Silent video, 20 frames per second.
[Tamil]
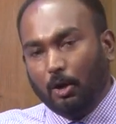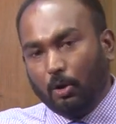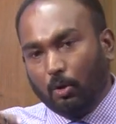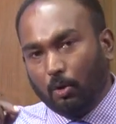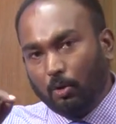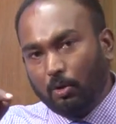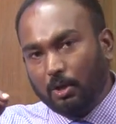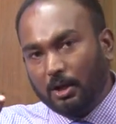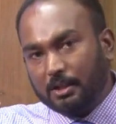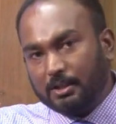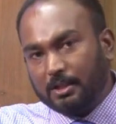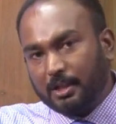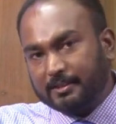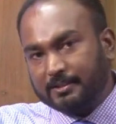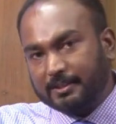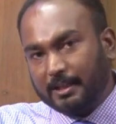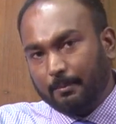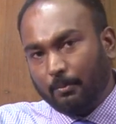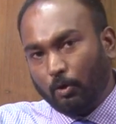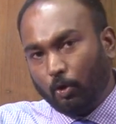ஒன்று
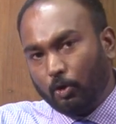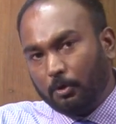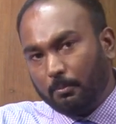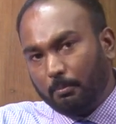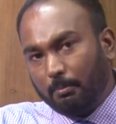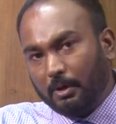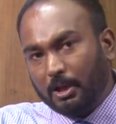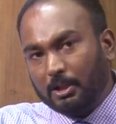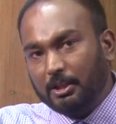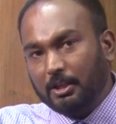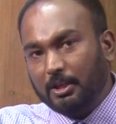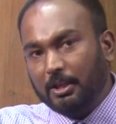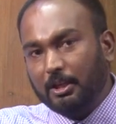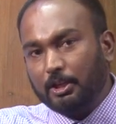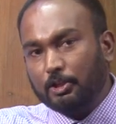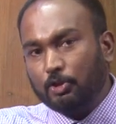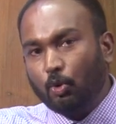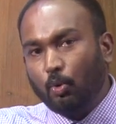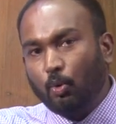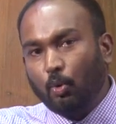தசம் ஒன்பது
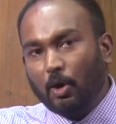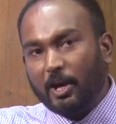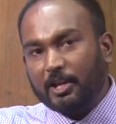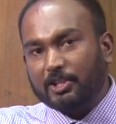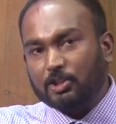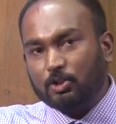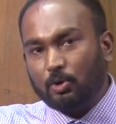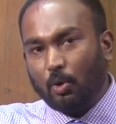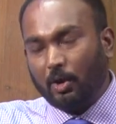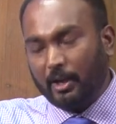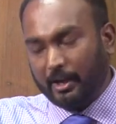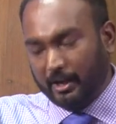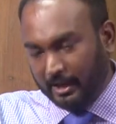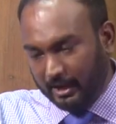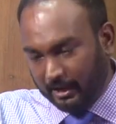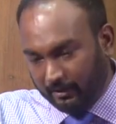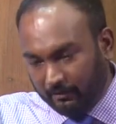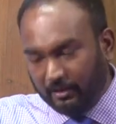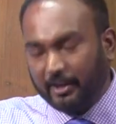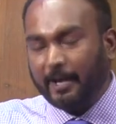யூஎஸ் டாலரினை
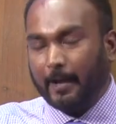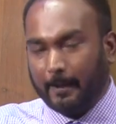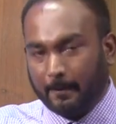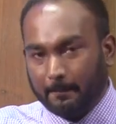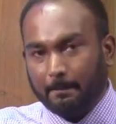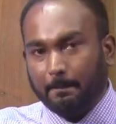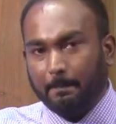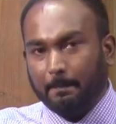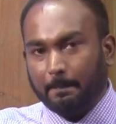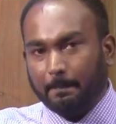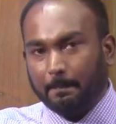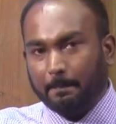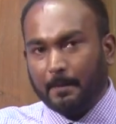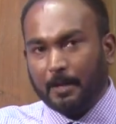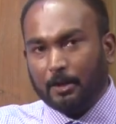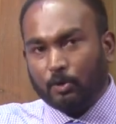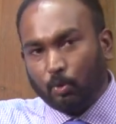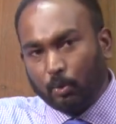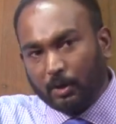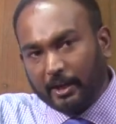விட
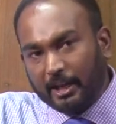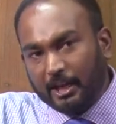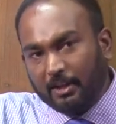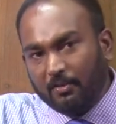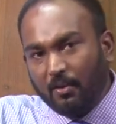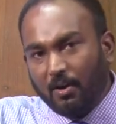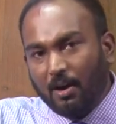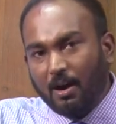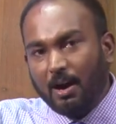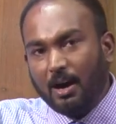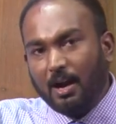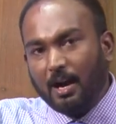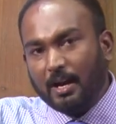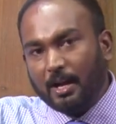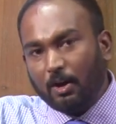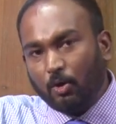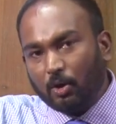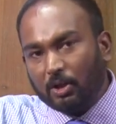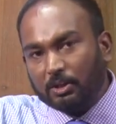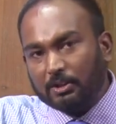குறைவான
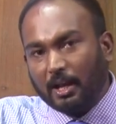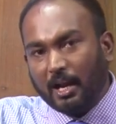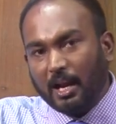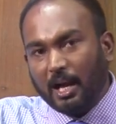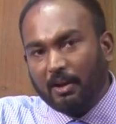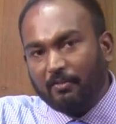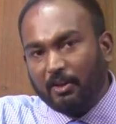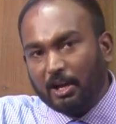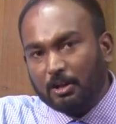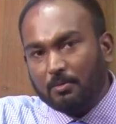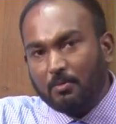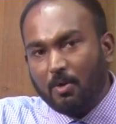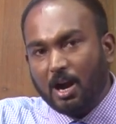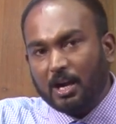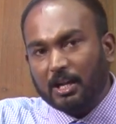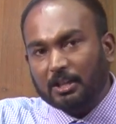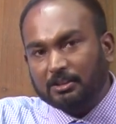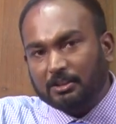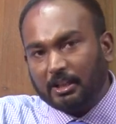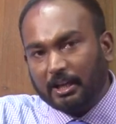ஒரு தலா
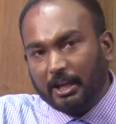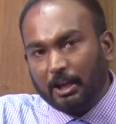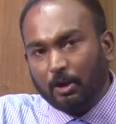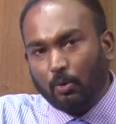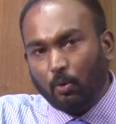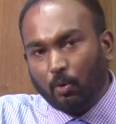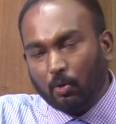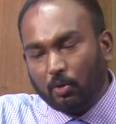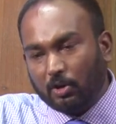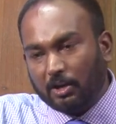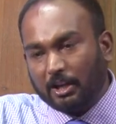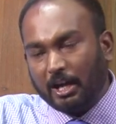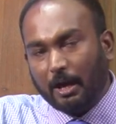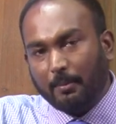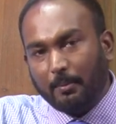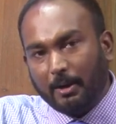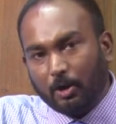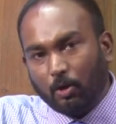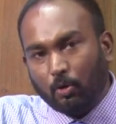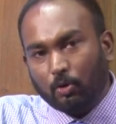வருமானத்தினை ஒரு
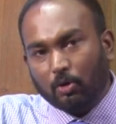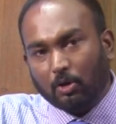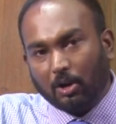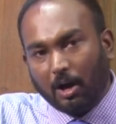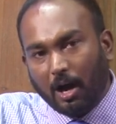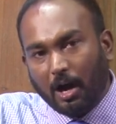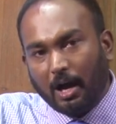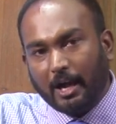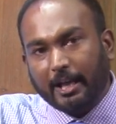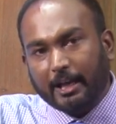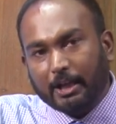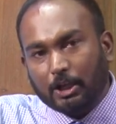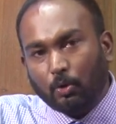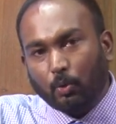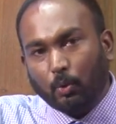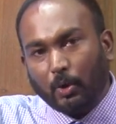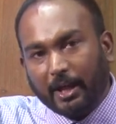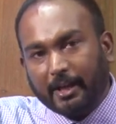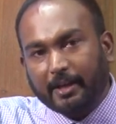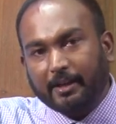நபர் ஒரு நாளைக்கு
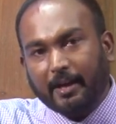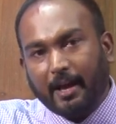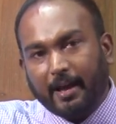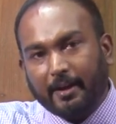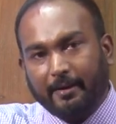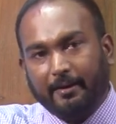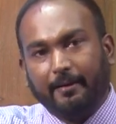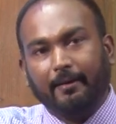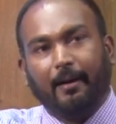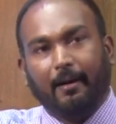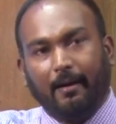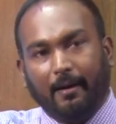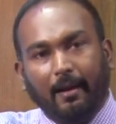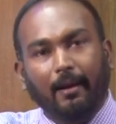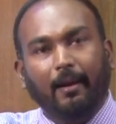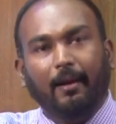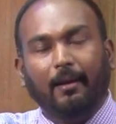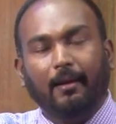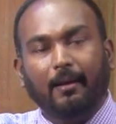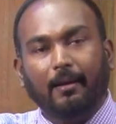உழைக்கிறார் என்றால்
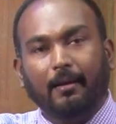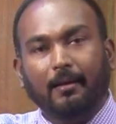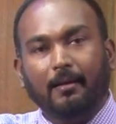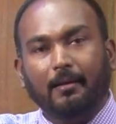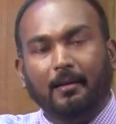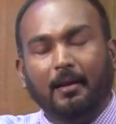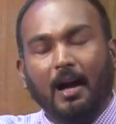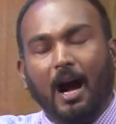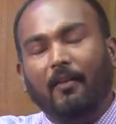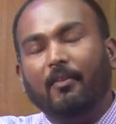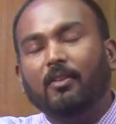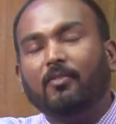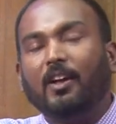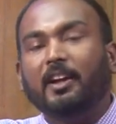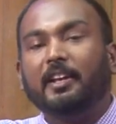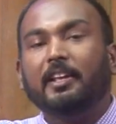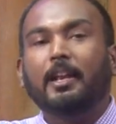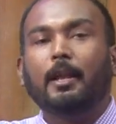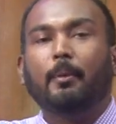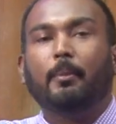அவர்
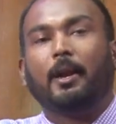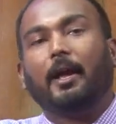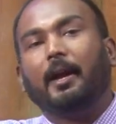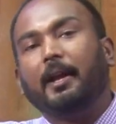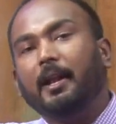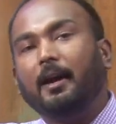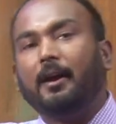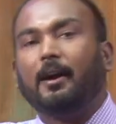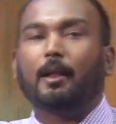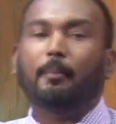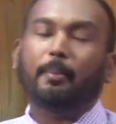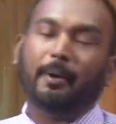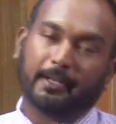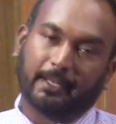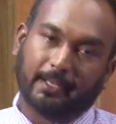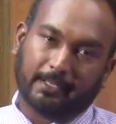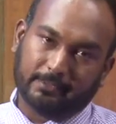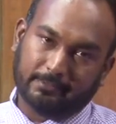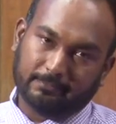வரைய நபராக நான் காணப்பட்டார்